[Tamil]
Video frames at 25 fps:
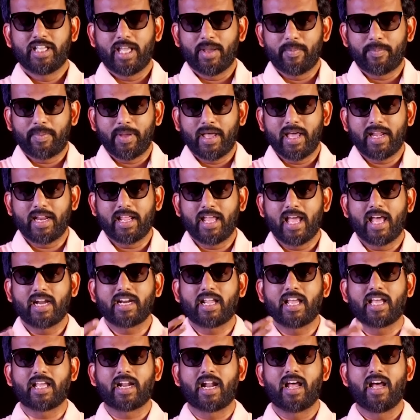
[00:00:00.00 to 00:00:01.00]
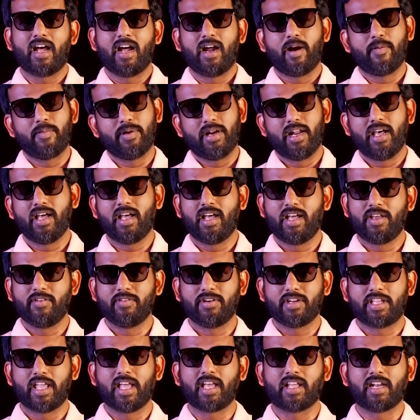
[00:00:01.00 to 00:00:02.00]
என் பேரை யார் கேட்குறா அப்படிலாம்
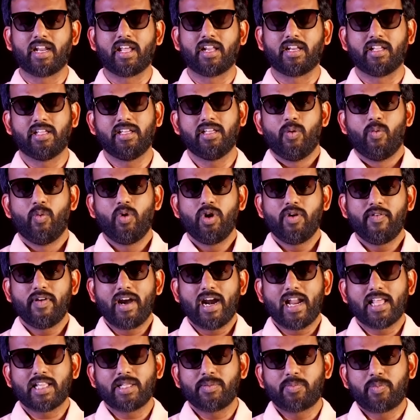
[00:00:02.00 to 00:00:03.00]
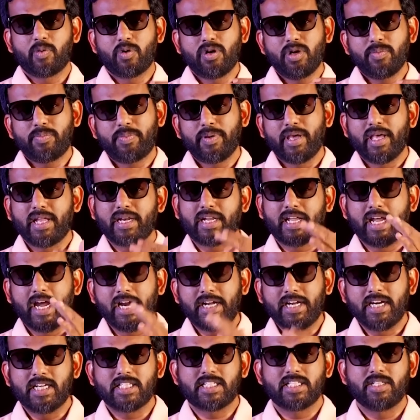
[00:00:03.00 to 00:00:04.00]
இவர் கேட்குறாரு ஒருவேளை அந்த பொண்ணு பேர்
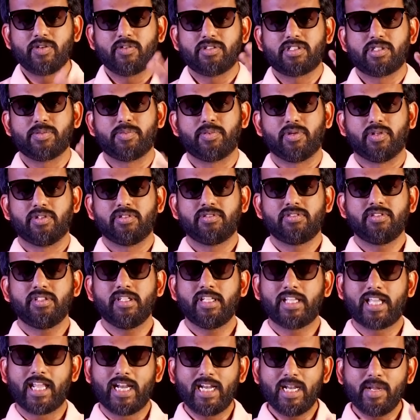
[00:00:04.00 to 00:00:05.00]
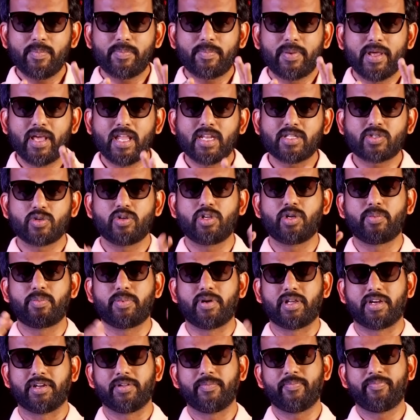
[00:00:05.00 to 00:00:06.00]
கேட்டுடுச்சுன்னு வச்சுப்போம் என்ன பேர்
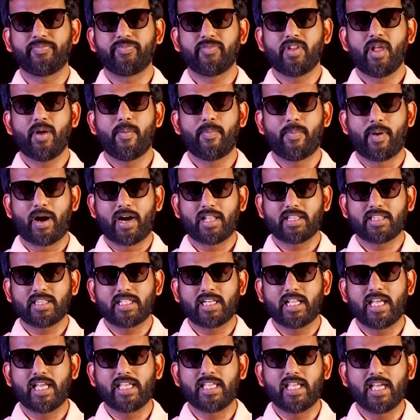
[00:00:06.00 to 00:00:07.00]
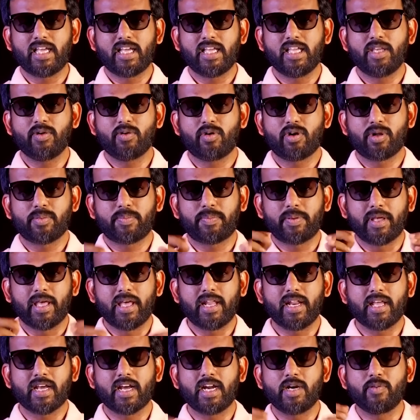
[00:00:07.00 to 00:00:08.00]
சொல்லியிருப்பார் படத்தில் எங்கேயும் இவரோட
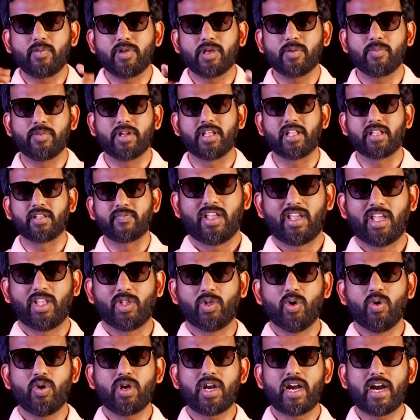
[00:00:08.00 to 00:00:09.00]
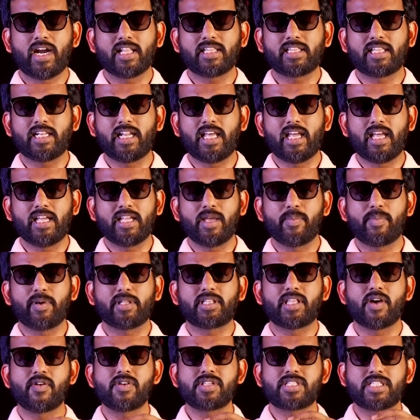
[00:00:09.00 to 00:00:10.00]
பேரே கண்டுபிடிக்க முடியாது ஏதோ ஒரு இடத்துல எப்பா
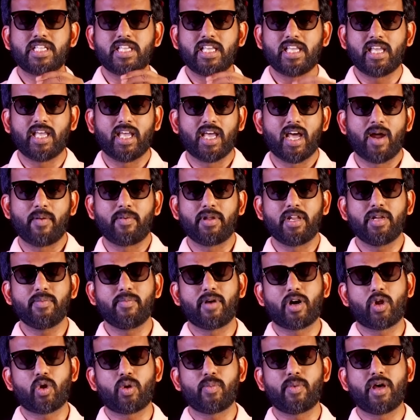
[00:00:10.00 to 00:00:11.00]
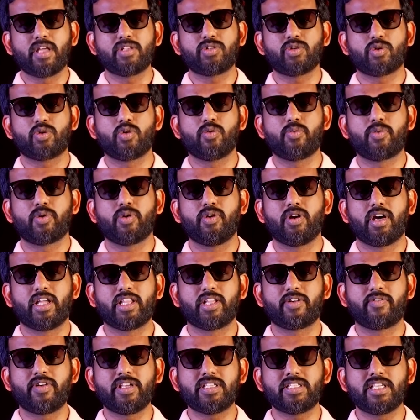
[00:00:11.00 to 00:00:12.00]
தவசி அப்படின்னு மனோரமா ஆச்சு கூப்பிடும்
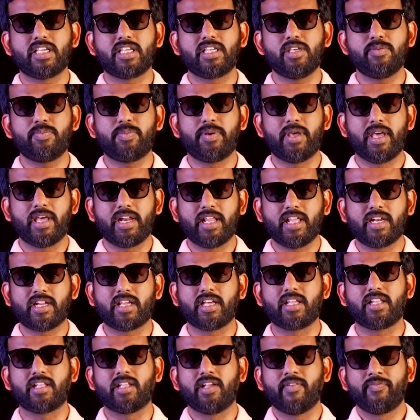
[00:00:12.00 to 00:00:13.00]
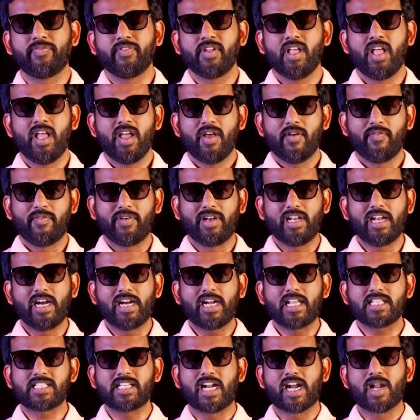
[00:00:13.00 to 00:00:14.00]
அதர்வைஸ் எங்கேயும் பேரே இருக்காது
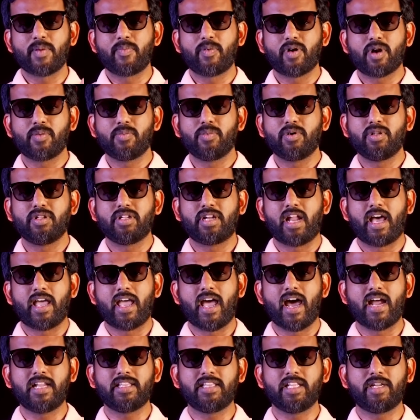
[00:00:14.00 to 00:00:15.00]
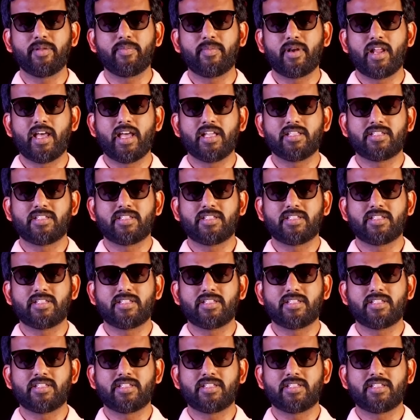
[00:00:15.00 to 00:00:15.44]
வில்லன்ட்ட சண்டை போடும்போது நான் யார் தெரியுமில